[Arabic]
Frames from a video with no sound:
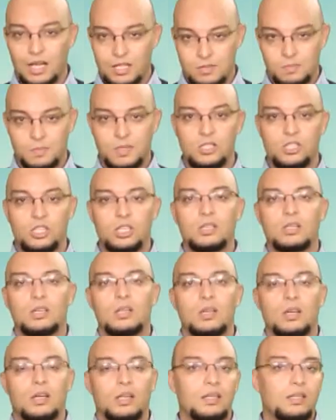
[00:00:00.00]
لاسبيجيك
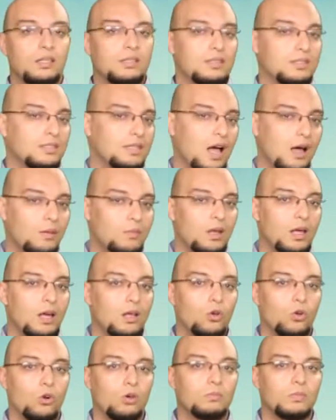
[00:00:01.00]
اللي تستعمله
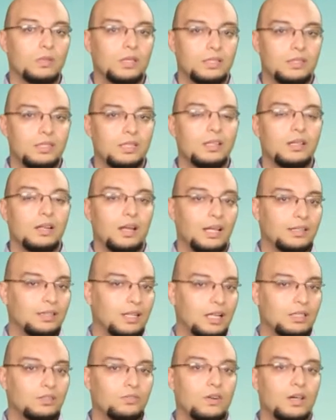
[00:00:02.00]
الام كثير عند
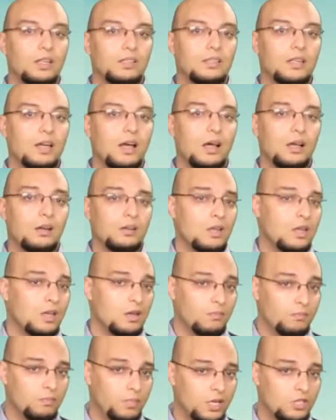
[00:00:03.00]
الاطفال تاعها
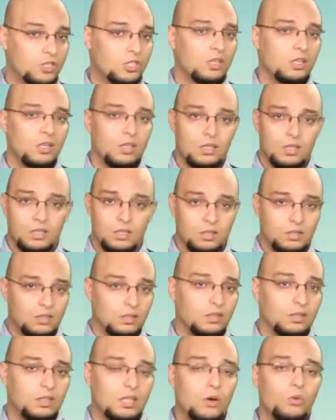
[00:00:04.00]
باش
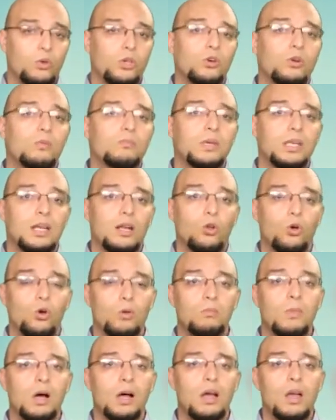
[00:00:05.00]
تداويهم من
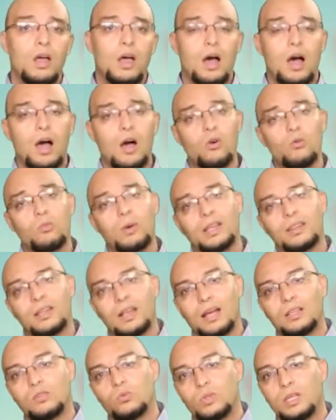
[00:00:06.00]
الحمى او بعض
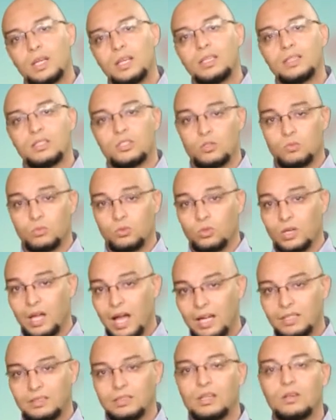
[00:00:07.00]
الادويه اللي تنجم تكون
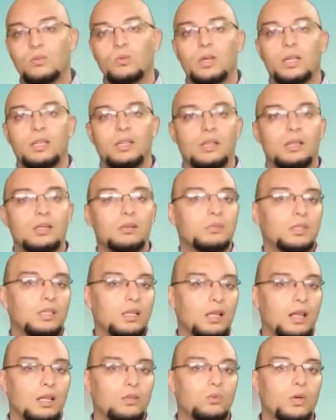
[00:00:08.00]
اخطر وهي
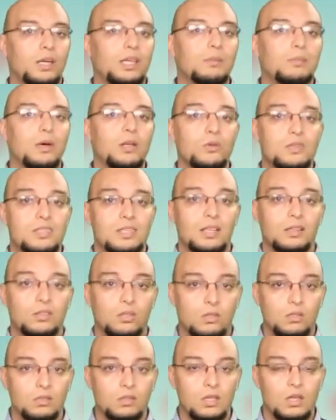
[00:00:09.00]
مثل الادويه كيما لو
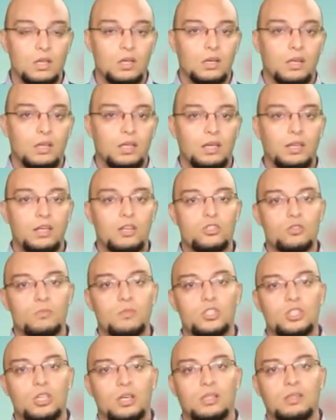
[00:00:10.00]
سانترون اللي نجم
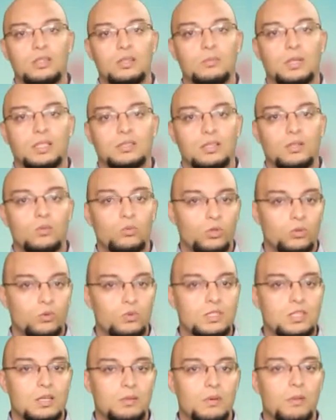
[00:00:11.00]
يجري الدم اكثر ويكون
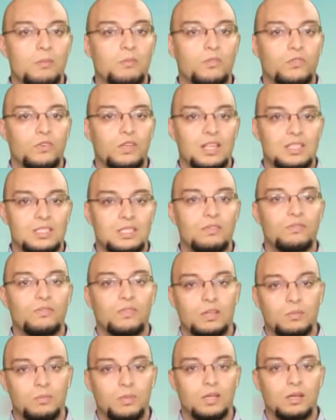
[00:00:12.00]
سبب في نزيف
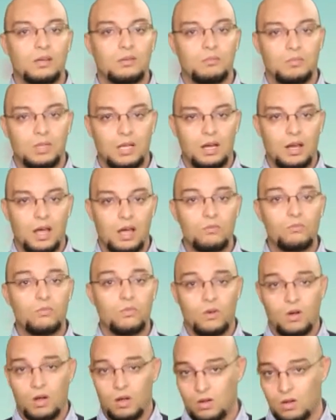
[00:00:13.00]
كبير من الانف
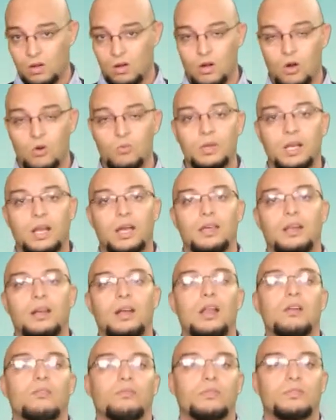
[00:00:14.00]
او من غير
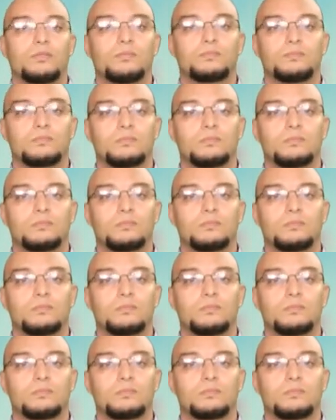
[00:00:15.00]
الانف